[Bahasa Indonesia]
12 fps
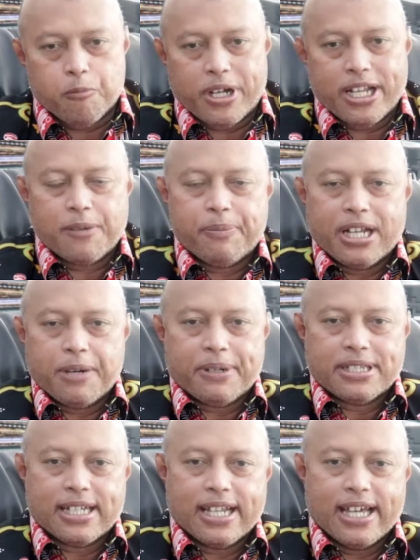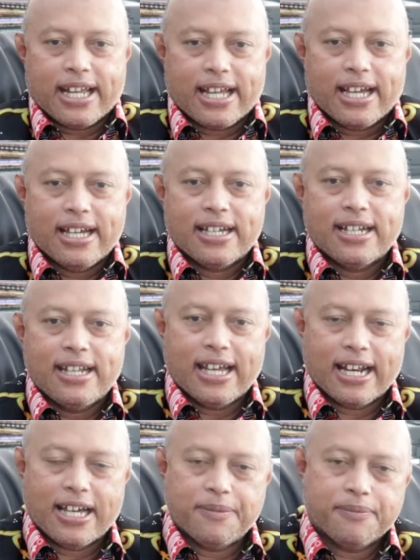Badan Pendapatan Daerah
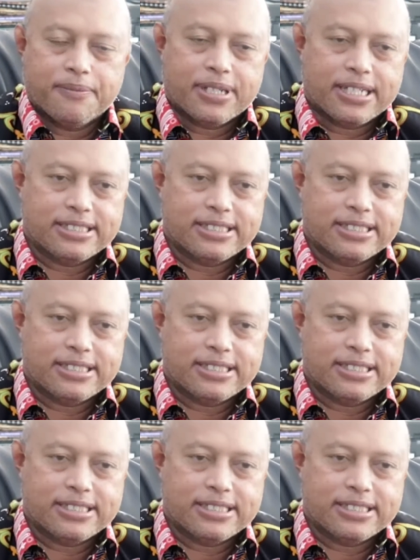dalam